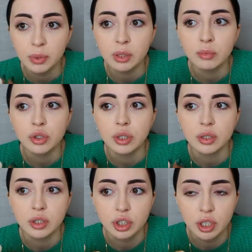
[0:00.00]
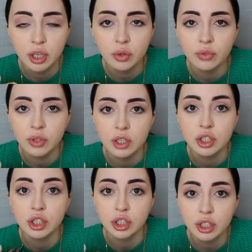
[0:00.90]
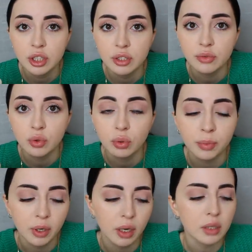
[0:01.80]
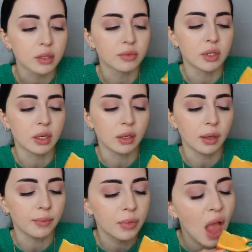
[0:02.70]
потому что, к сожалению, в нашей жизни все упирается в деньги.